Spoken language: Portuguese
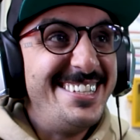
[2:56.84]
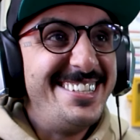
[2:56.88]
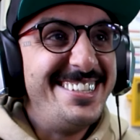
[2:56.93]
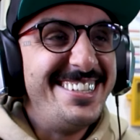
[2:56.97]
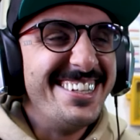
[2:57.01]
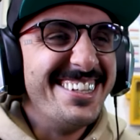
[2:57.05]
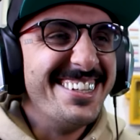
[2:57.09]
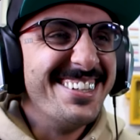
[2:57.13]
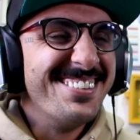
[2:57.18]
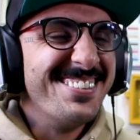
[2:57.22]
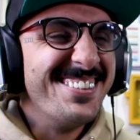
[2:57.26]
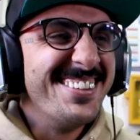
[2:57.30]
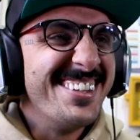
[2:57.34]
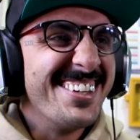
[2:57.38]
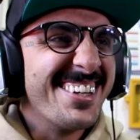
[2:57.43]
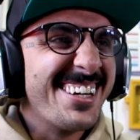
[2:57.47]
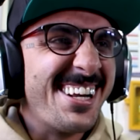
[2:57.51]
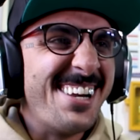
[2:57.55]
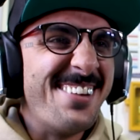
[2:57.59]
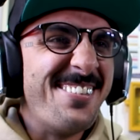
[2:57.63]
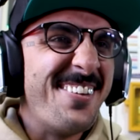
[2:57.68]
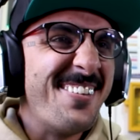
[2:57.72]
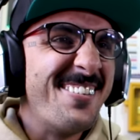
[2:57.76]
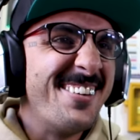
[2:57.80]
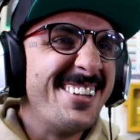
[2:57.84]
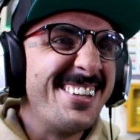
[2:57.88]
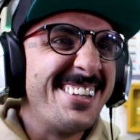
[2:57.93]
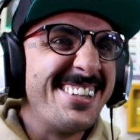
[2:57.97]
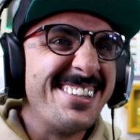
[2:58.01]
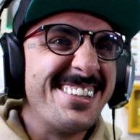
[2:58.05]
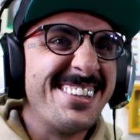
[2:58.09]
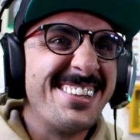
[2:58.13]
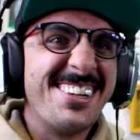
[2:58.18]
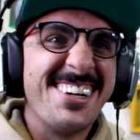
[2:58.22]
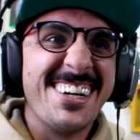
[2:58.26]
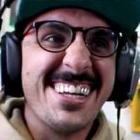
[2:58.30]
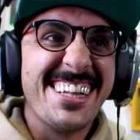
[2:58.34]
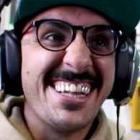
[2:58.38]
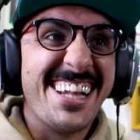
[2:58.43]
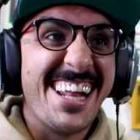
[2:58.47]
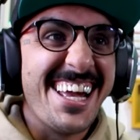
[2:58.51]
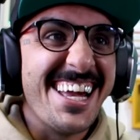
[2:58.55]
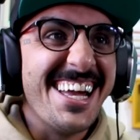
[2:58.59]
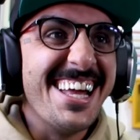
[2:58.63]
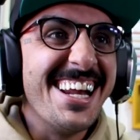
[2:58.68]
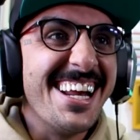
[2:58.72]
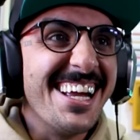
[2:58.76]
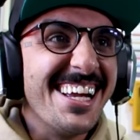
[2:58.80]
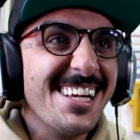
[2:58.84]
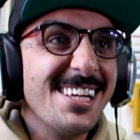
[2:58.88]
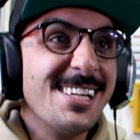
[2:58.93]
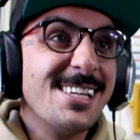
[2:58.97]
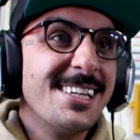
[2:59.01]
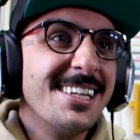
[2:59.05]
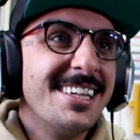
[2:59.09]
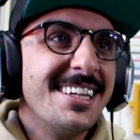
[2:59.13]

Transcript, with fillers: Tio, já clipe muito doideira, hein?